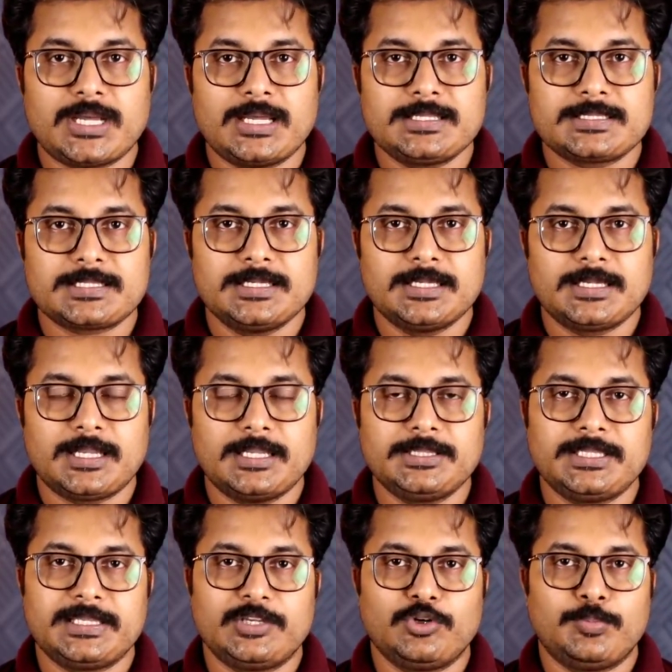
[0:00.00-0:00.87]
साल से लग
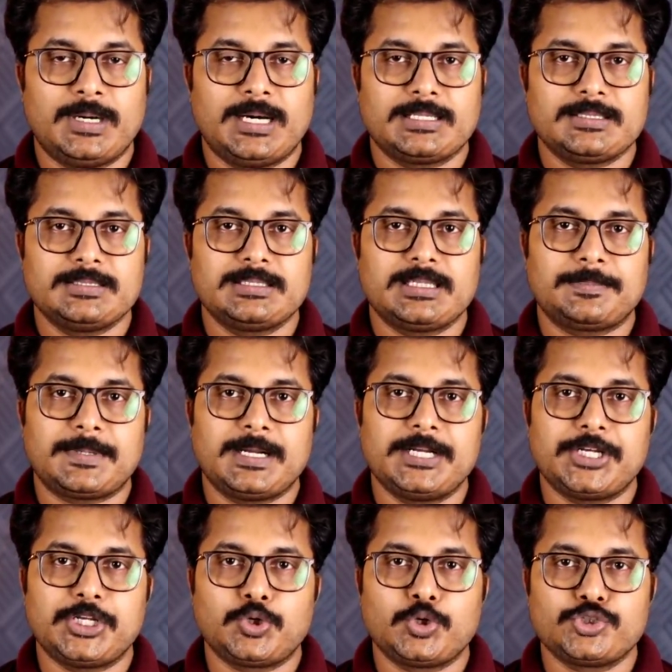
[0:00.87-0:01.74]
रही थी कि वो भारतीय जनता
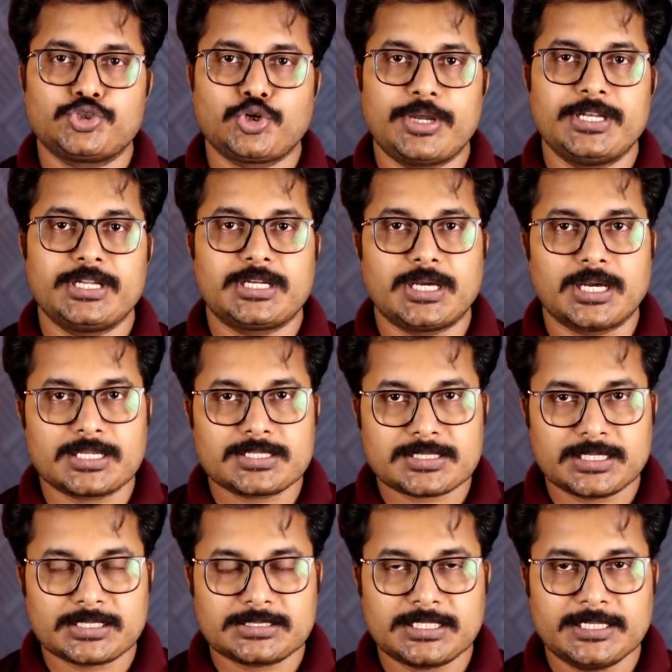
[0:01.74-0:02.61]
पार्टी को ज्वाइन कर
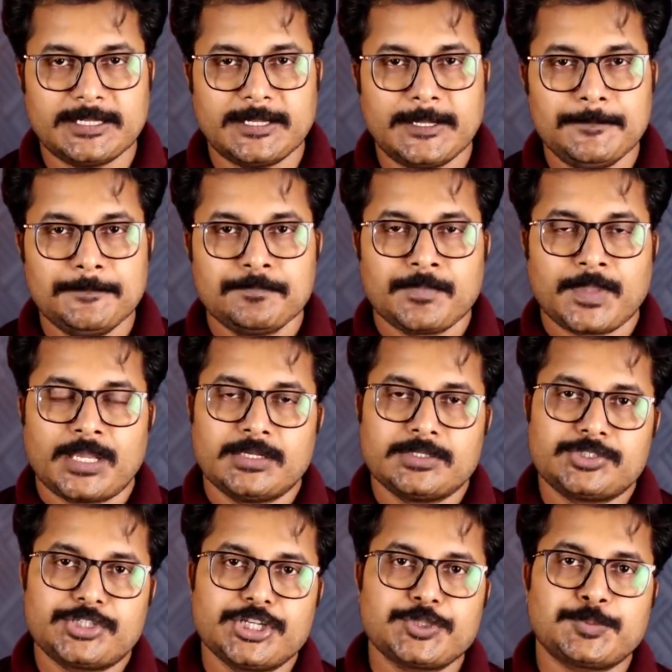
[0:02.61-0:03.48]
सकते हैं
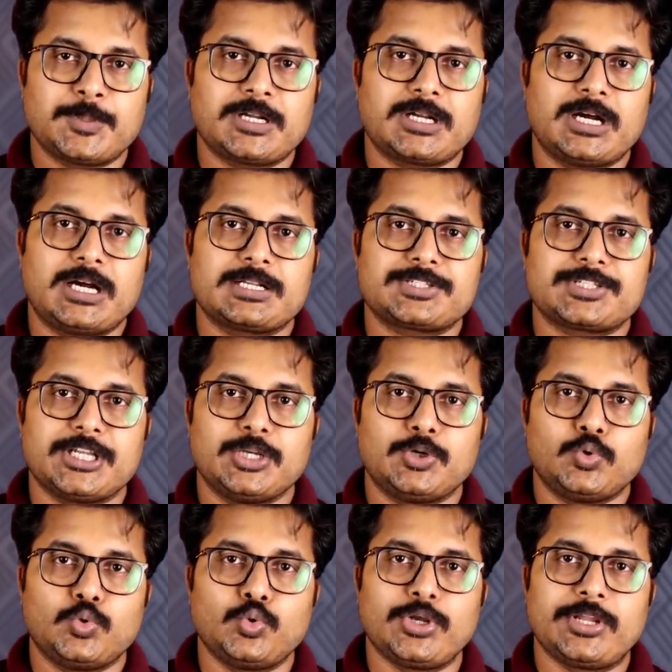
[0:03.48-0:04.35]
जिस प्रकार से
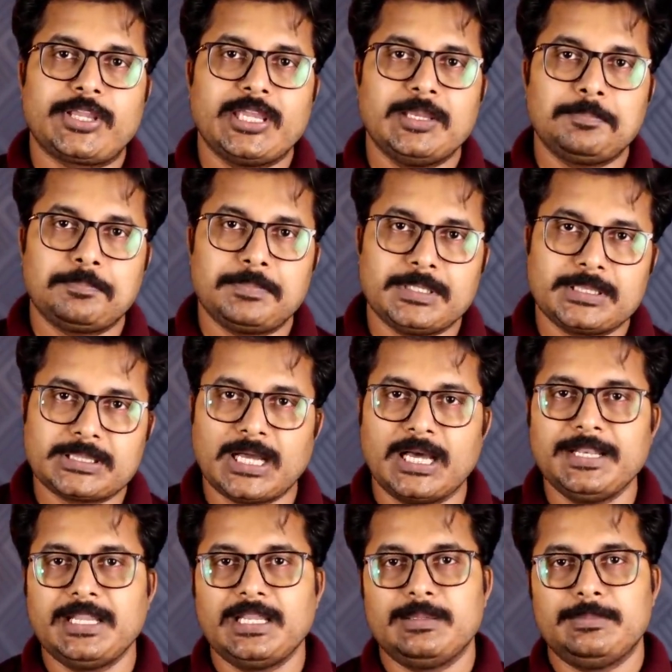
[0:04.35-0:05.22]
उनके
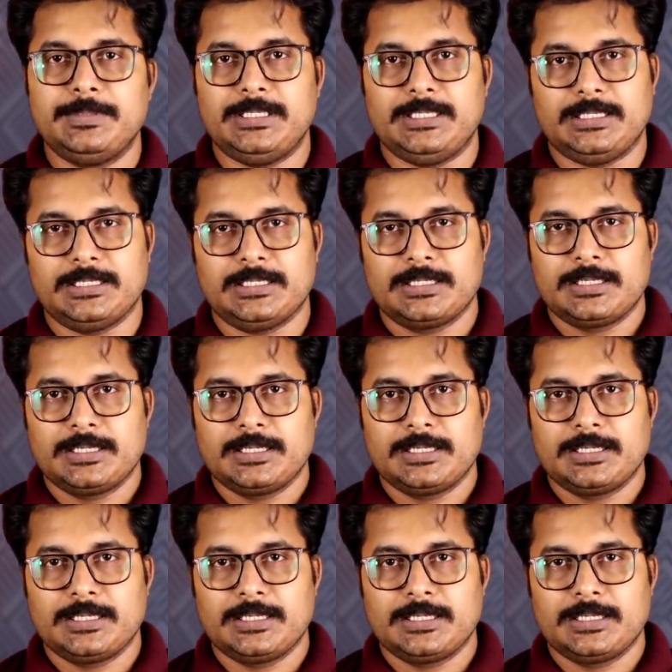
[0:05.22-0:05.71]
पिता ने भी